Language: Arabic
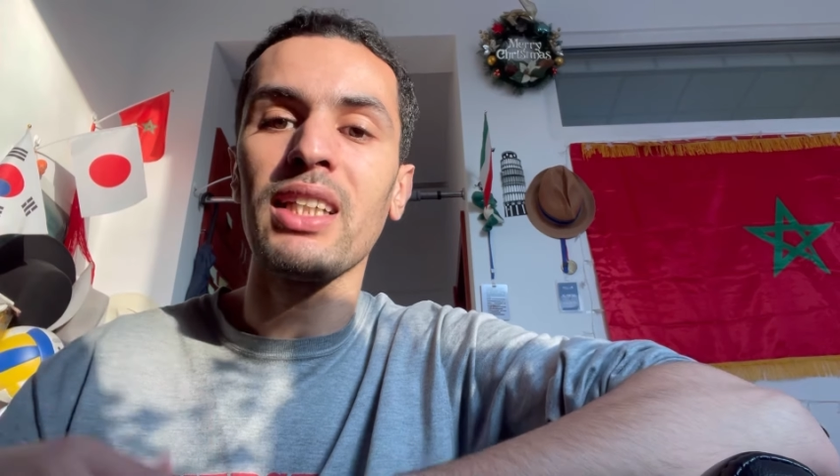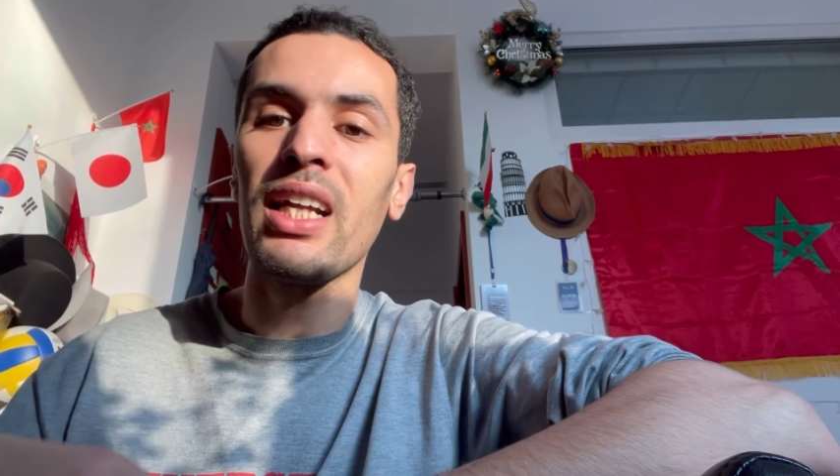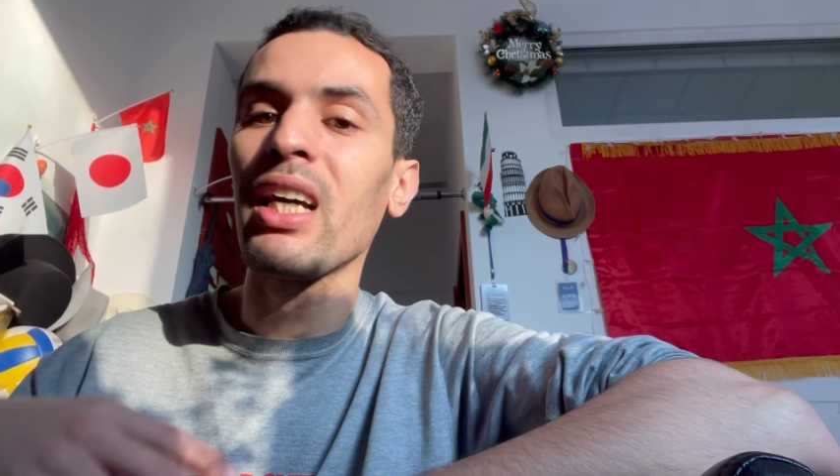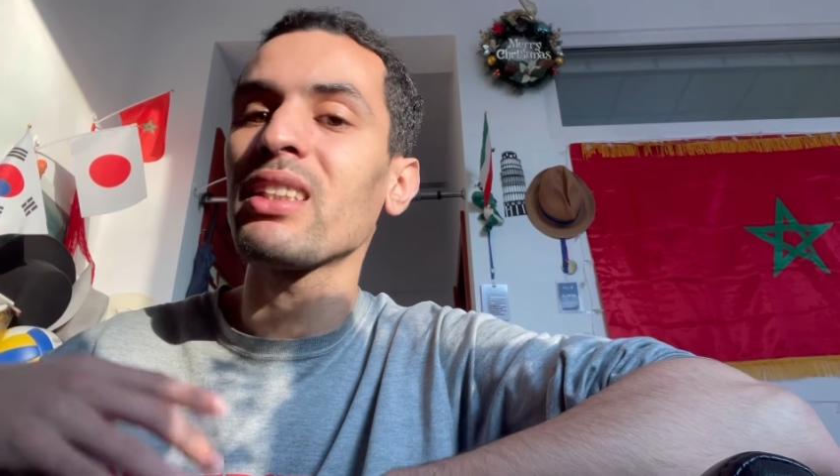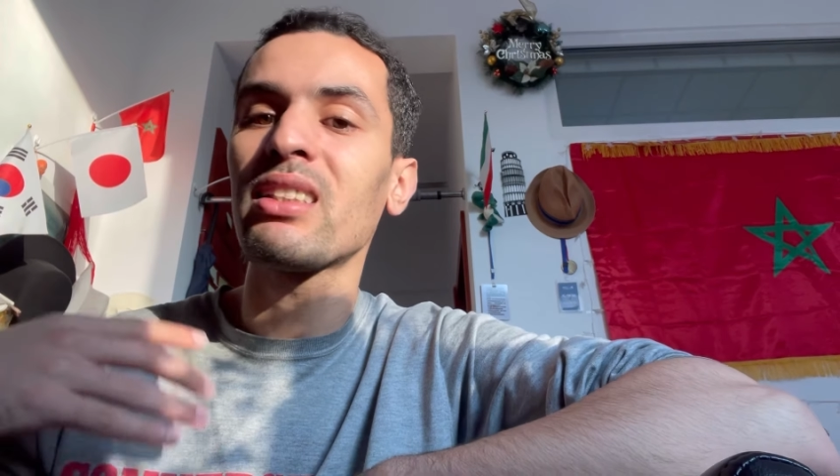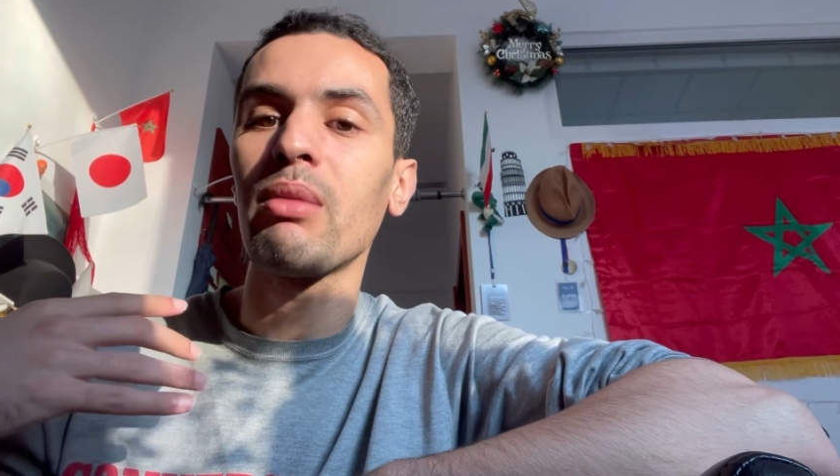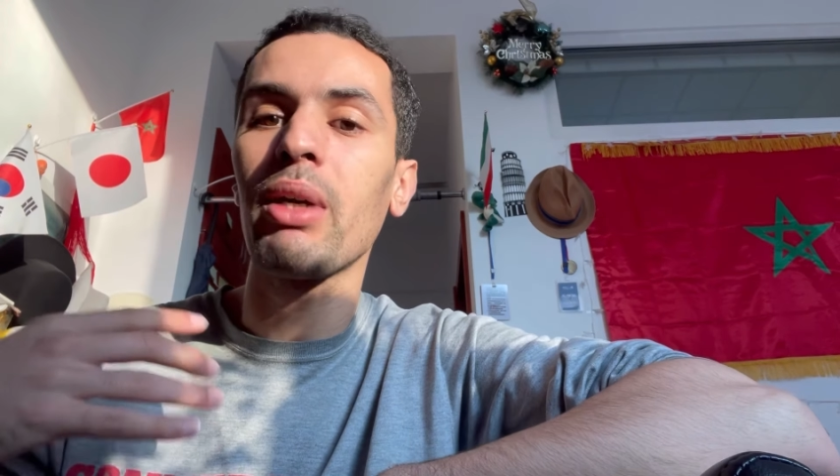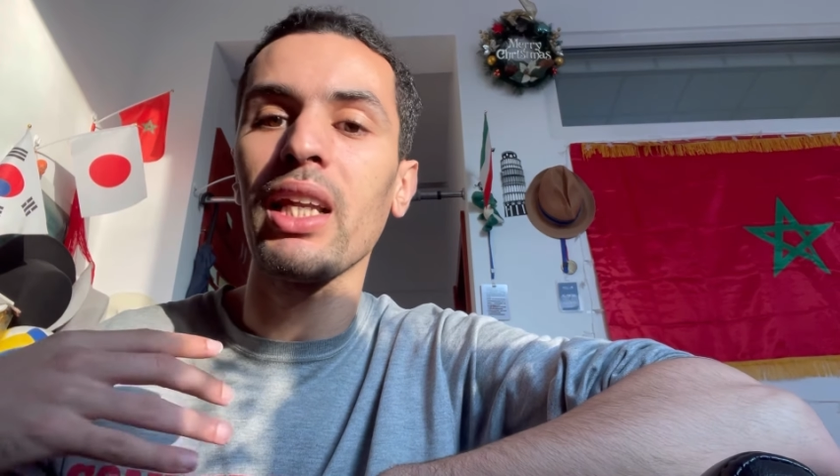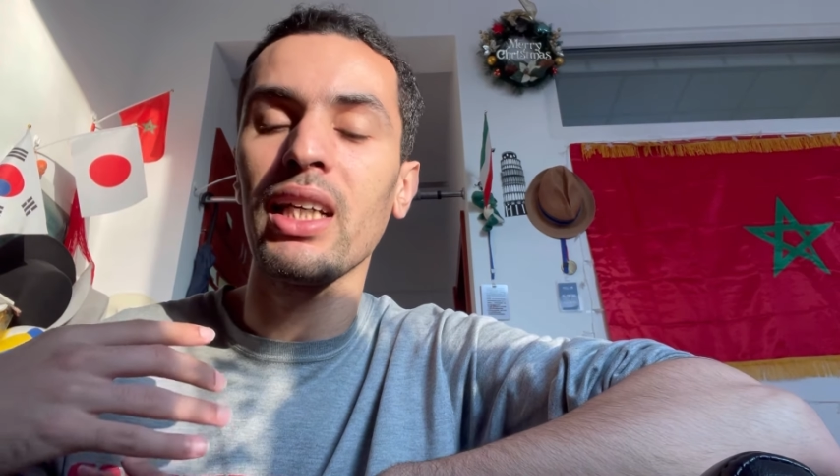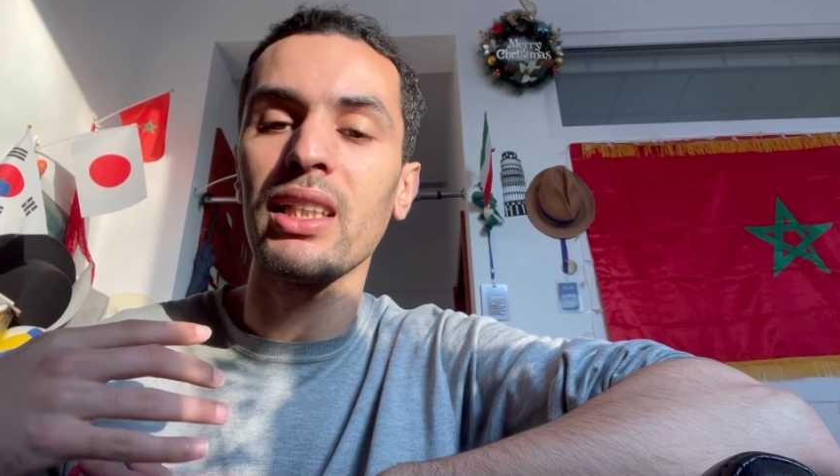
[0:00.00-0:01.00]
ارخص الثمن
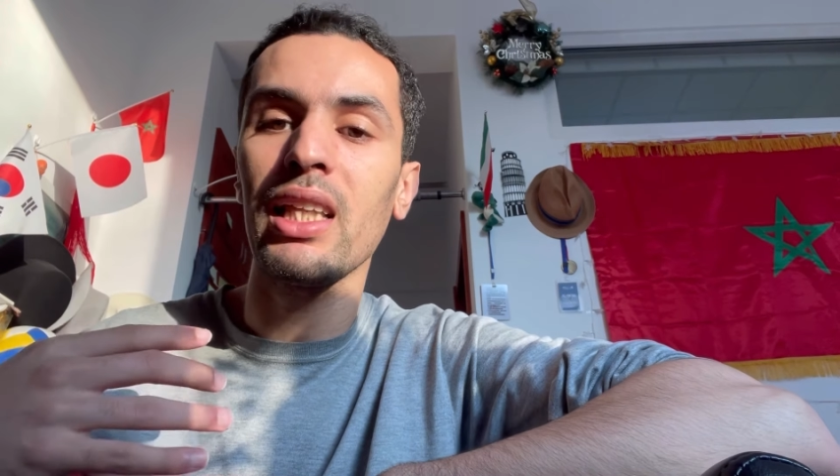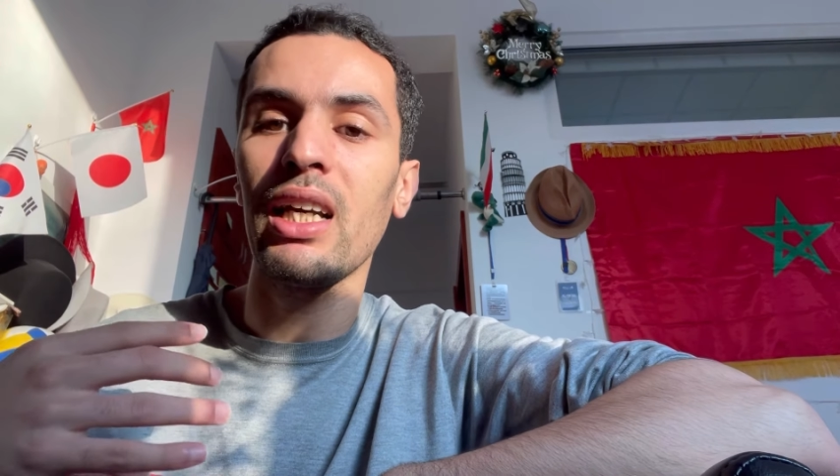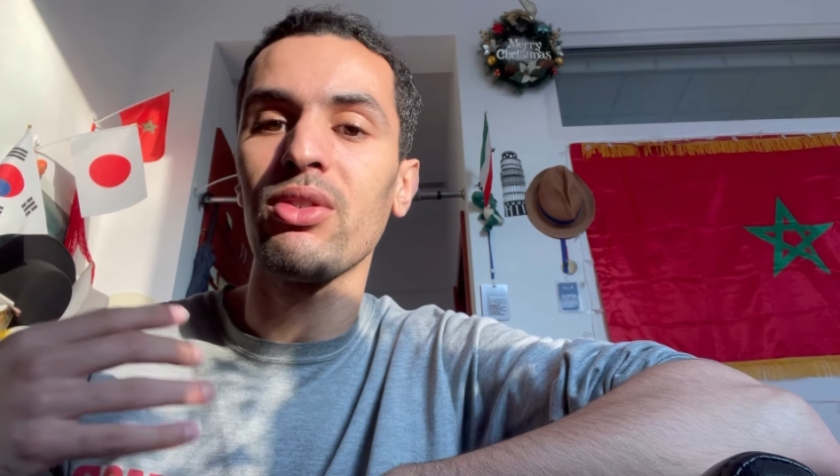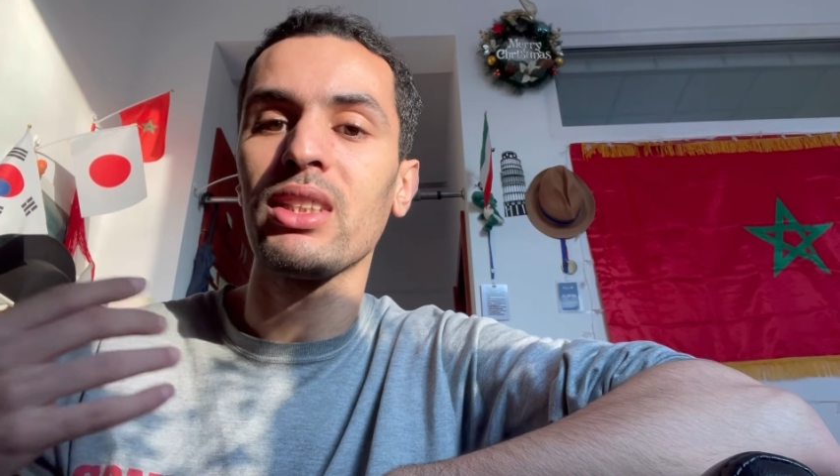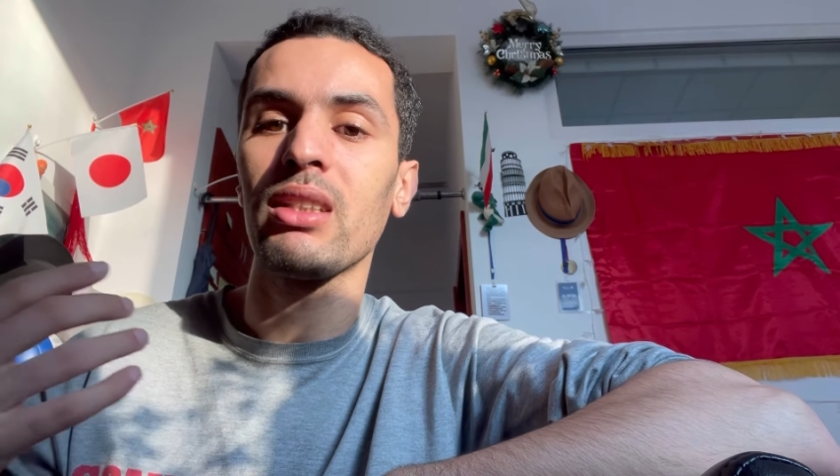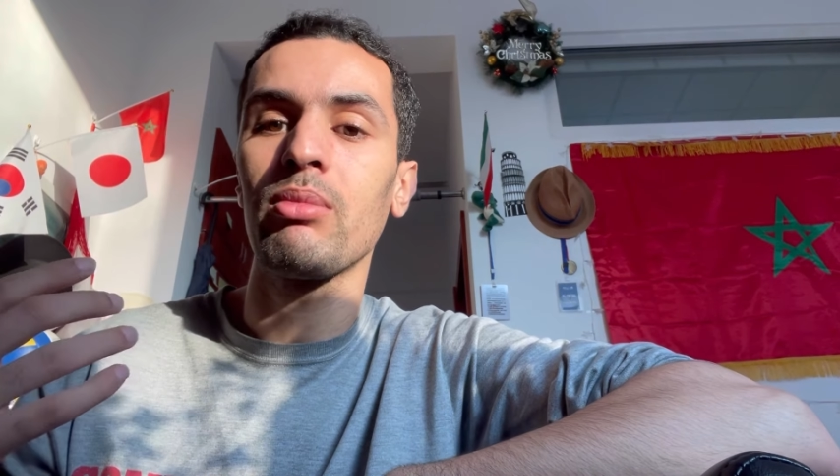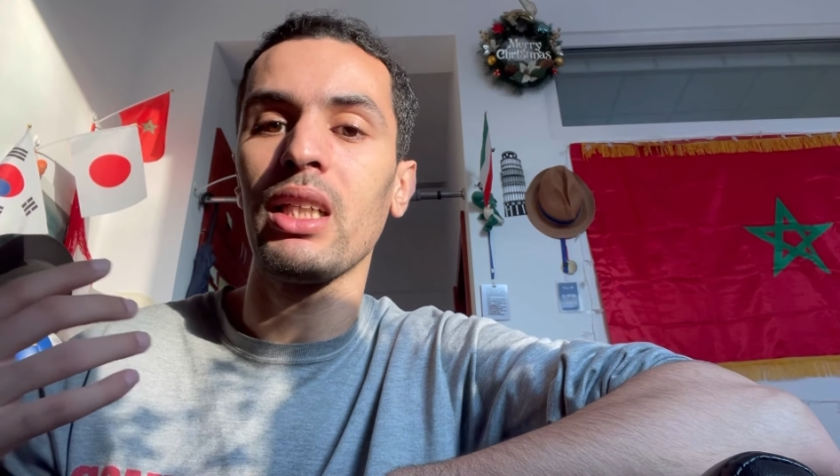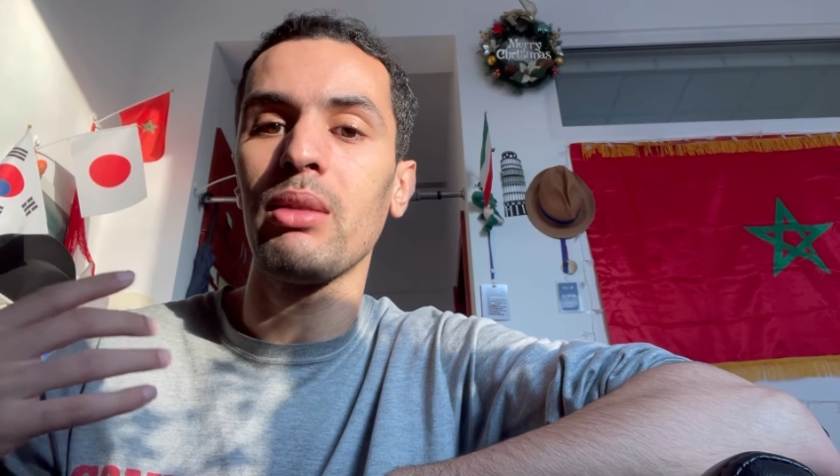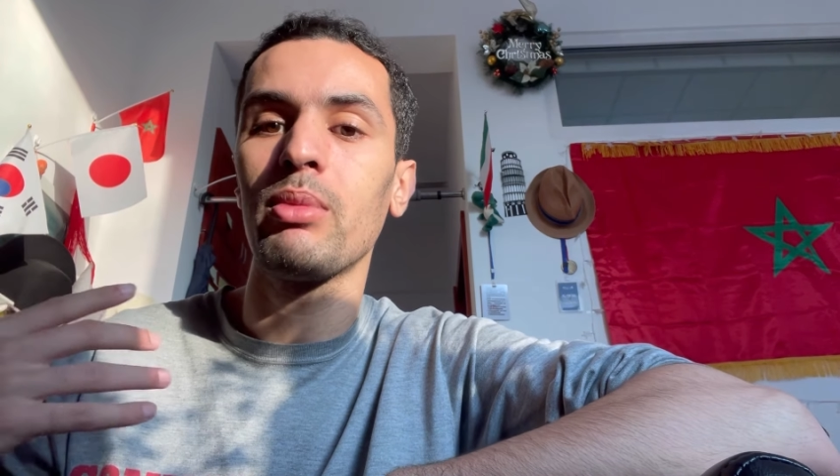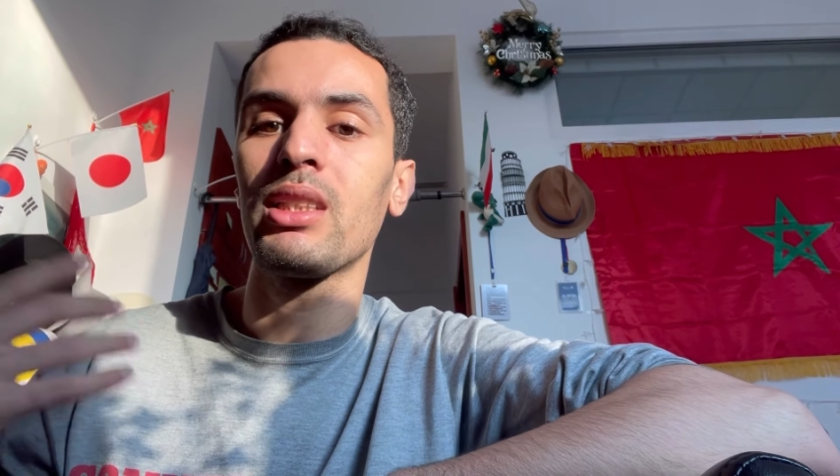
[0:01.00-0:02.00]
اللي غادي تلقاه في الصين
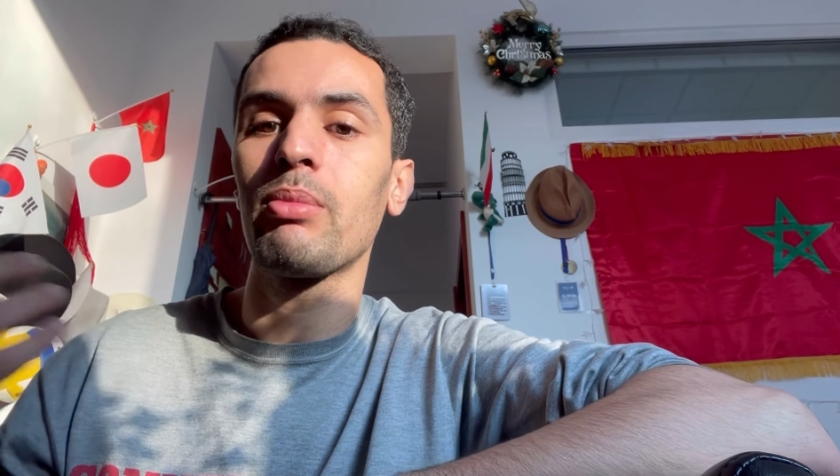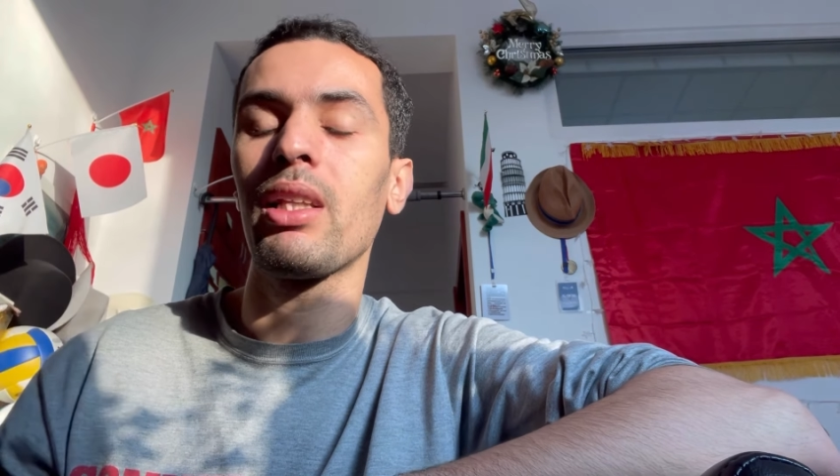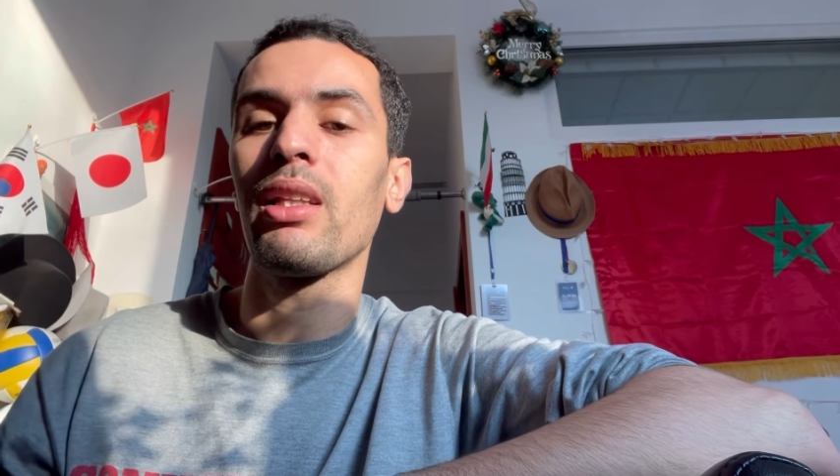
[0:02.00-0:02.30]
يعني بالنسبه